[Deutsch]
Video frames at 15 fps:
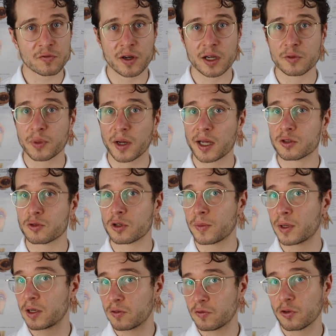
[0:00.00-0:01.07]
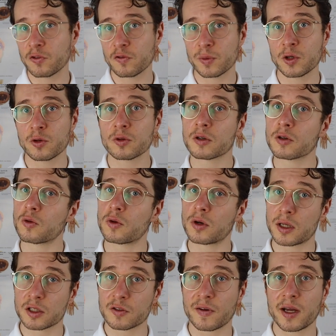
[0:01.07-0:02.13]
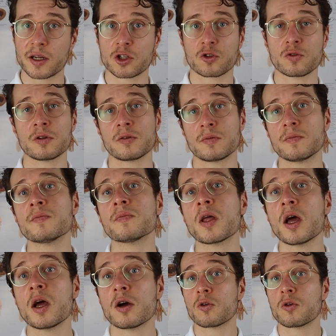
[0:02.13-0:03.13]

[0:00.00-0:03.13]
Vielleicht berätst du jemanden fünf Minuten oder zwei Stunden